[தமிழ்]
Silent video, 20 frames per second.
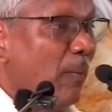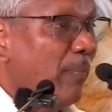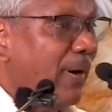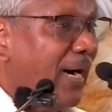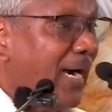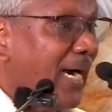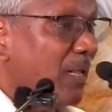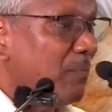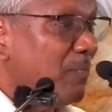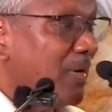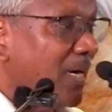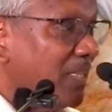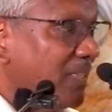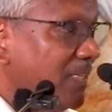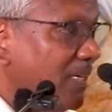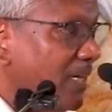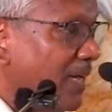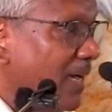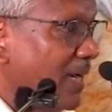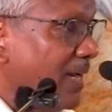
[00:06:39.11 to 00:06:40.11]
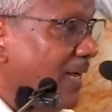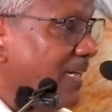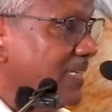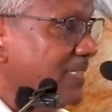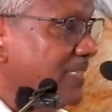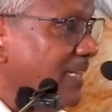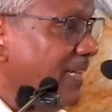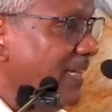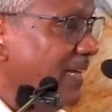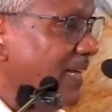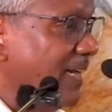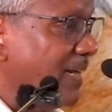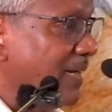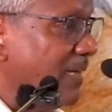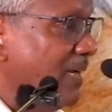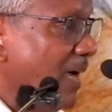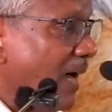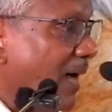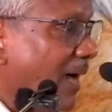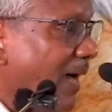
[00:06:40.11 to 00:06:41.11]
பாடம் நடத்துகிறார் ஆசிரியர்
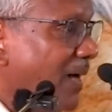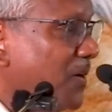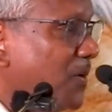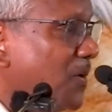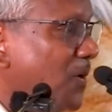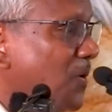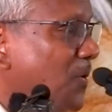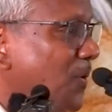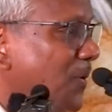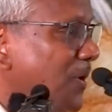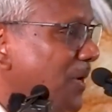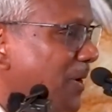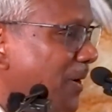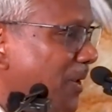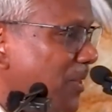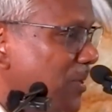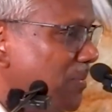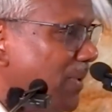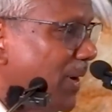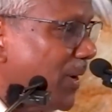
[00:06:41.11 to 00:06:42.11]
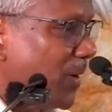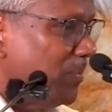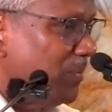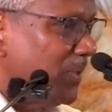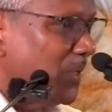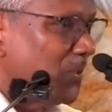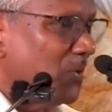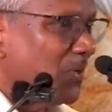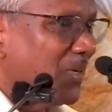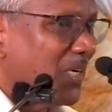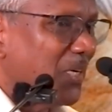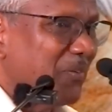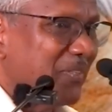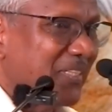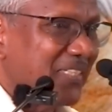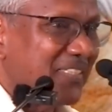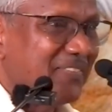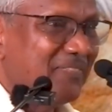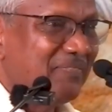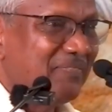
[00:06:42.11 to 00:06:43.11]
கற்றுக் கொடுக்கிறது மரம் என்று ஒரு கவிதை